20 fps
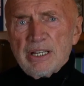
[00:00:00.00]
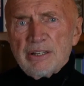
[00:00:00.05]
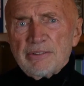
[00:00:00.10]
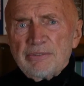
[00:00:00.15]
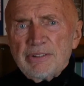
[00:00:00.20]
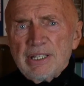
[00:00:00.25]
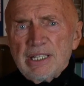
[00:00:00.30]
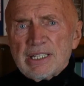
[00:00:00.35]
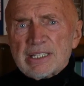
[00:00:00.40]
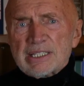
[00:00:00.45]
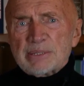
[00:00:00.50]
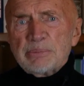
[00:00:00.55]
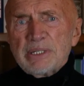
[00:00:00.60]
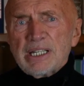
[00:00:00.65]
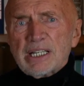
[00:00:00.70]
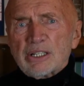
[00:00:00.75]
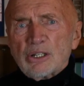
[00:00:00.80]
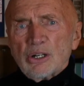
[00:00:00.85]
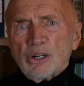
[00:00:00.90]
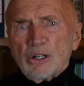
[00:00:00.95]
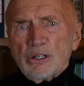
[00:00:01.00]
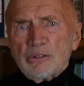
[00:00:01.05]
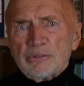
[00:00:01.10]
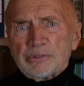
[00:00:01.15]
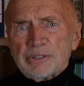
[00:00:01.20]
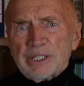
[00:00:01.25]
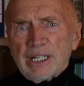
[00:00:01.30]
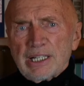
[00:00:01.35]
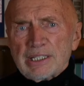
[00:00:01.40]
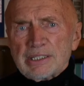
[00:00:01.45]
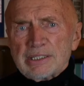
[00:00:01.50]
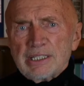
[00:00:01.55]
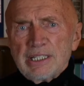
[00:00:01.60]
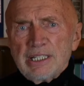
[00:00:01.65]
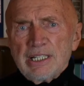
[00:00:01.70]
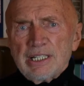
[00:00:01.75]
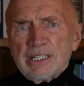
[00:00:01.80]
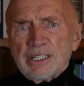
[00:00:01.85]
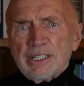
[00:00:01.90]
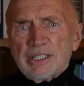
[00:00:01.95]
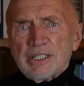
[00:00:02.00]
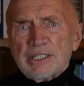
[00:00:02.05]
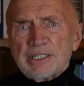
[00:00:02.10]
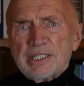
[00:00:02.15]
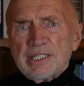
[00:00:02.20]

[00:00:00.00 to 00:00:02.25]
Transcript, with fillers: wie es mir geholfen hat, äh,